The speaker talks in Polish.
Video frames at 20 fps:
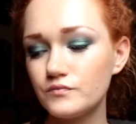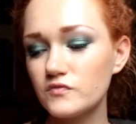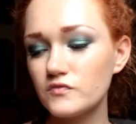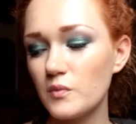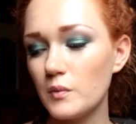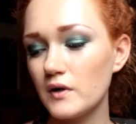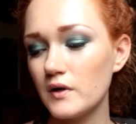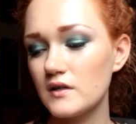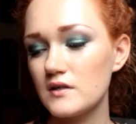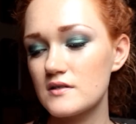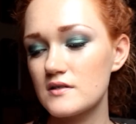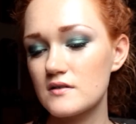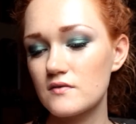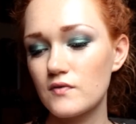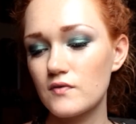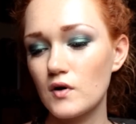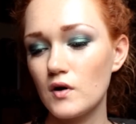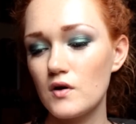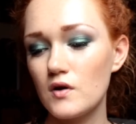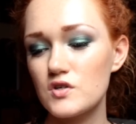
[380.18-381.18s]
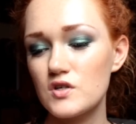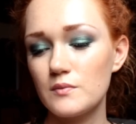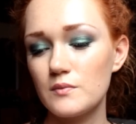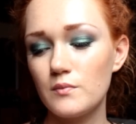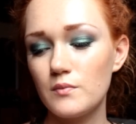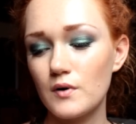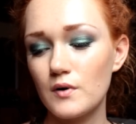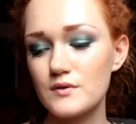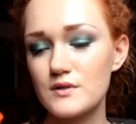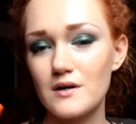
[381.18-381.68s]
Moje jest w kolorze
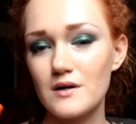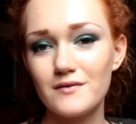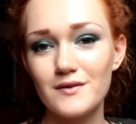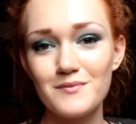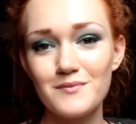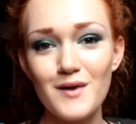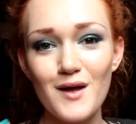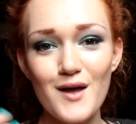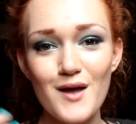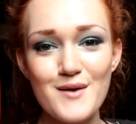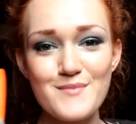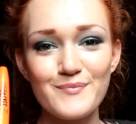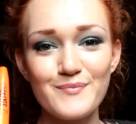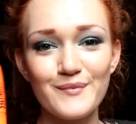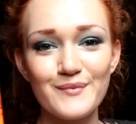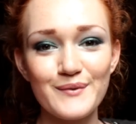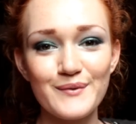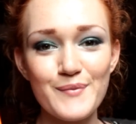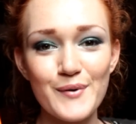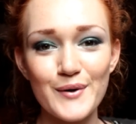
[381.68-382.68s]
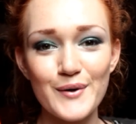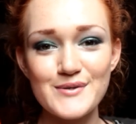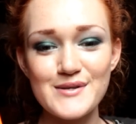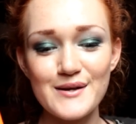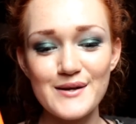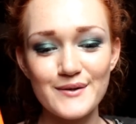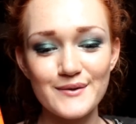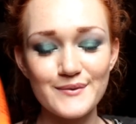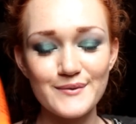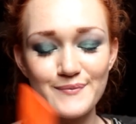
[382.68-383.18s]
brązowym, bo
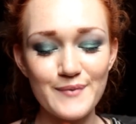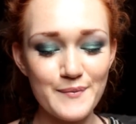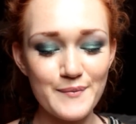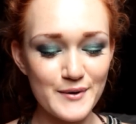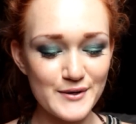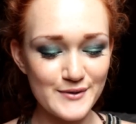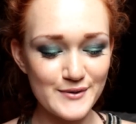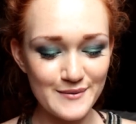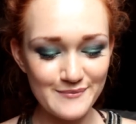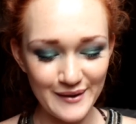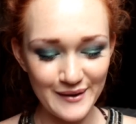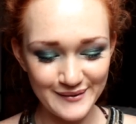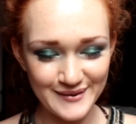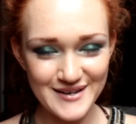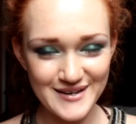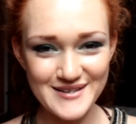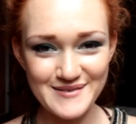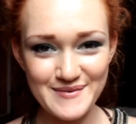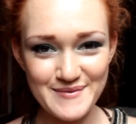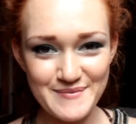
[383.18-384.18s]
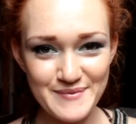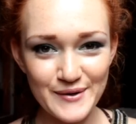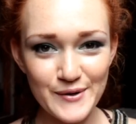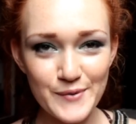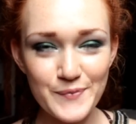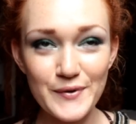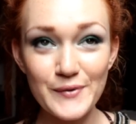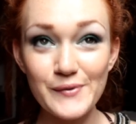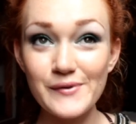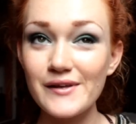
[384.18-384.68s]
poprosiłam męża, żeby mi
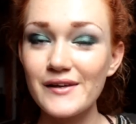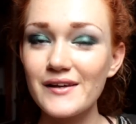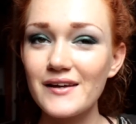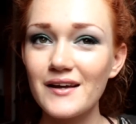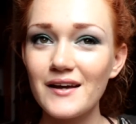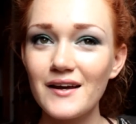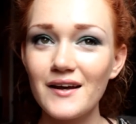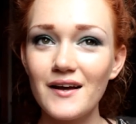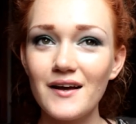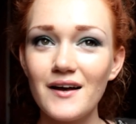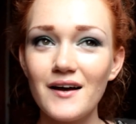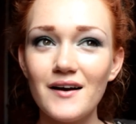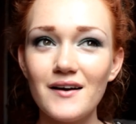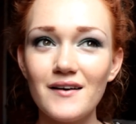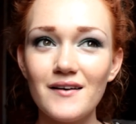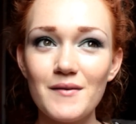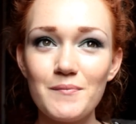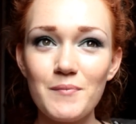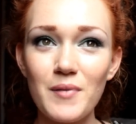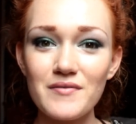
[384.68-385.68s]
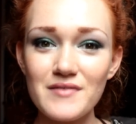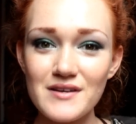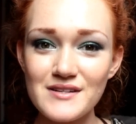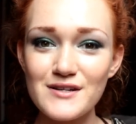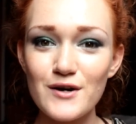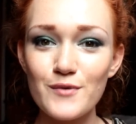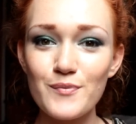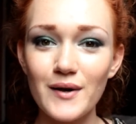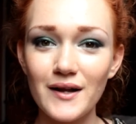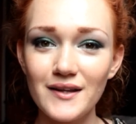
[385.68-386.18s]
kupił i E,
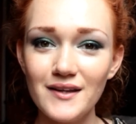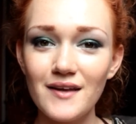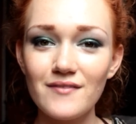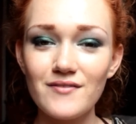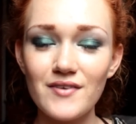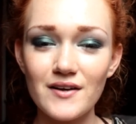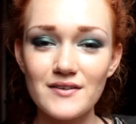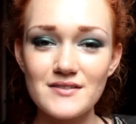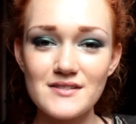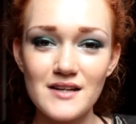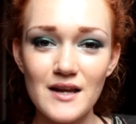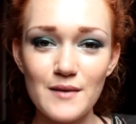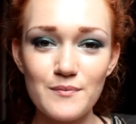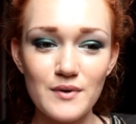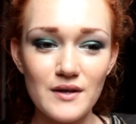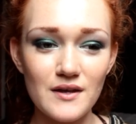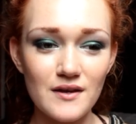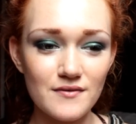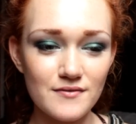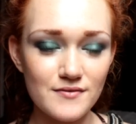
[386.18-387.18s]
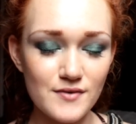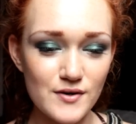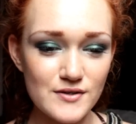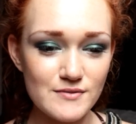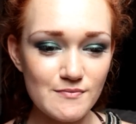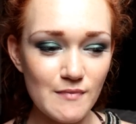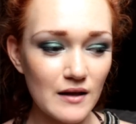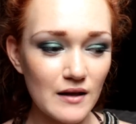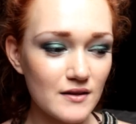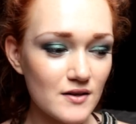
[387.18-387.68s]
powiedział pani e, tak, w sklepie w
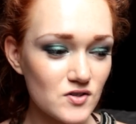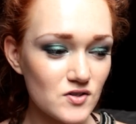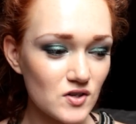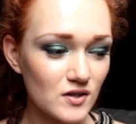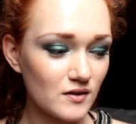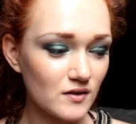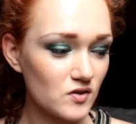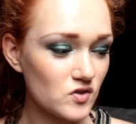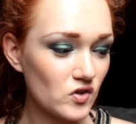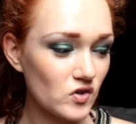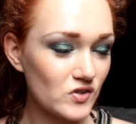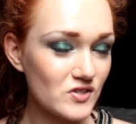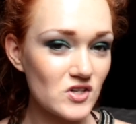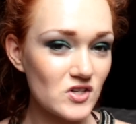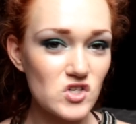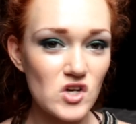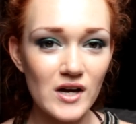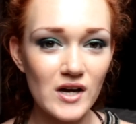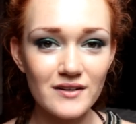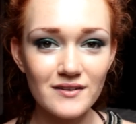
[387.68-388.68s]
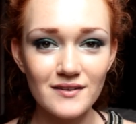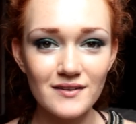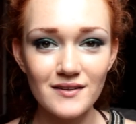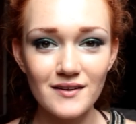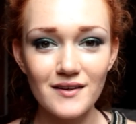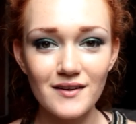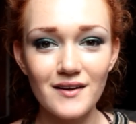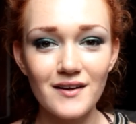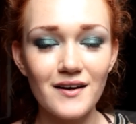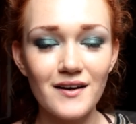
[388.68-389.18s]
Rosmanie, że, że chce czarny,
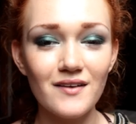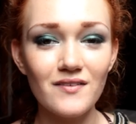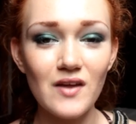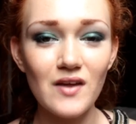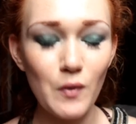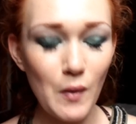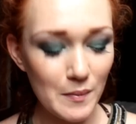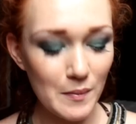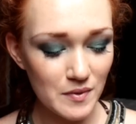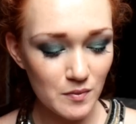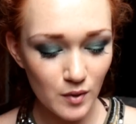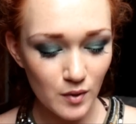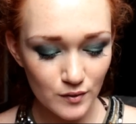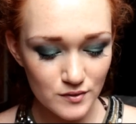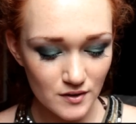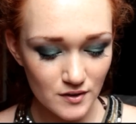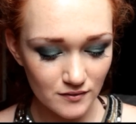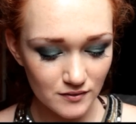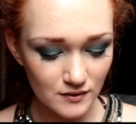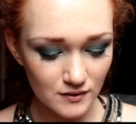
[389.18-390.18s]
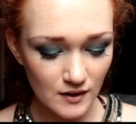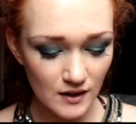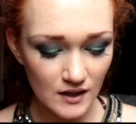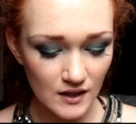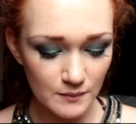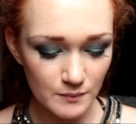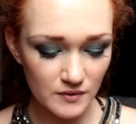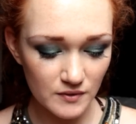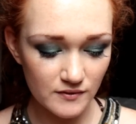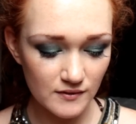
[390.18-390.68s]
dała mi brązowy,
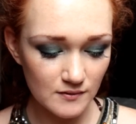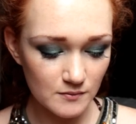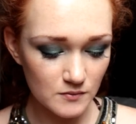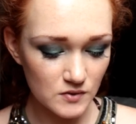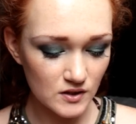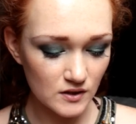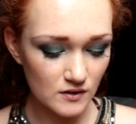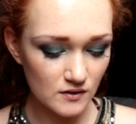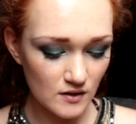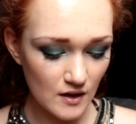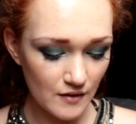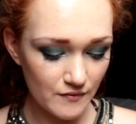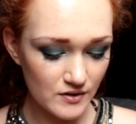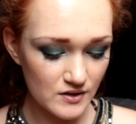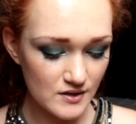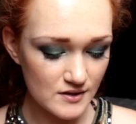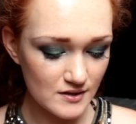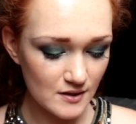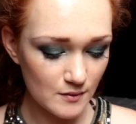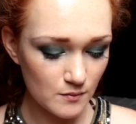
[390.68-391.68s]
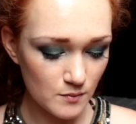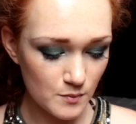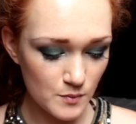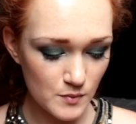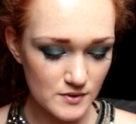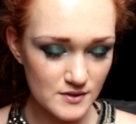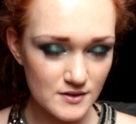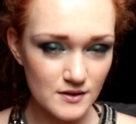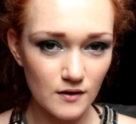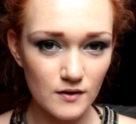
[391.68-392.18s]
ale powiem, że nawet jestem
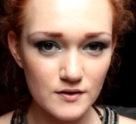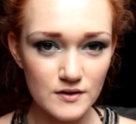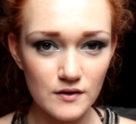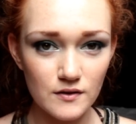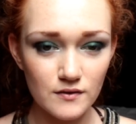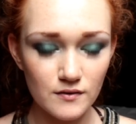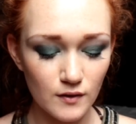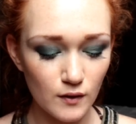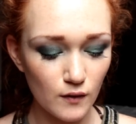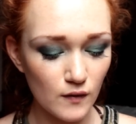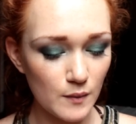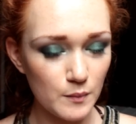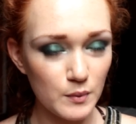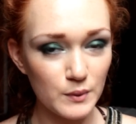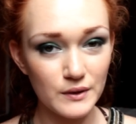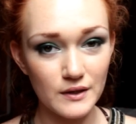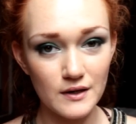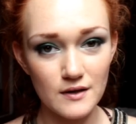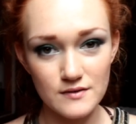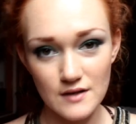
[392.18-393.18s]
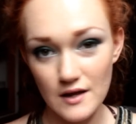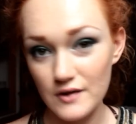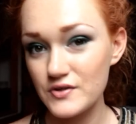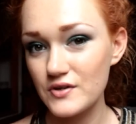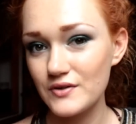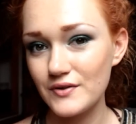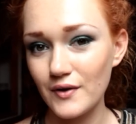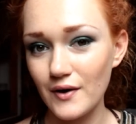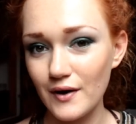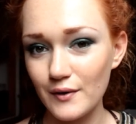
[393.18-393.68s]
z tego zadowolona, bo tak na
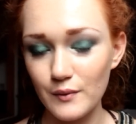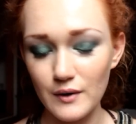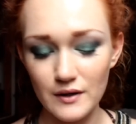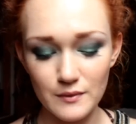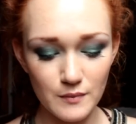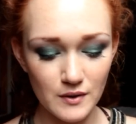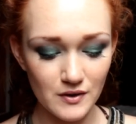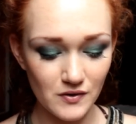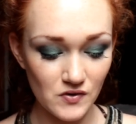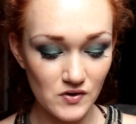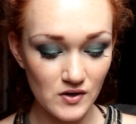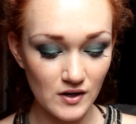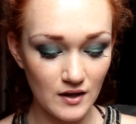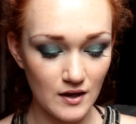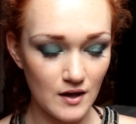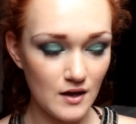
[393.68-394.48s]
dzień to akurat będzie.